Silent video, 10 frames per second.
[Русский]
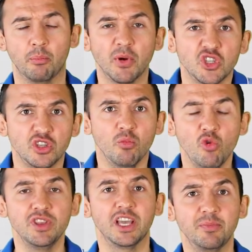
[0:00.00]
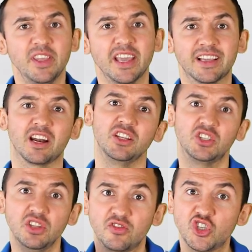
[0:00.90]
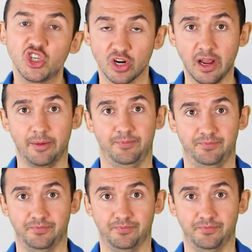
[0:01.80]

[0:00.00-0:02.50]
Почему не отменять карантин вчера?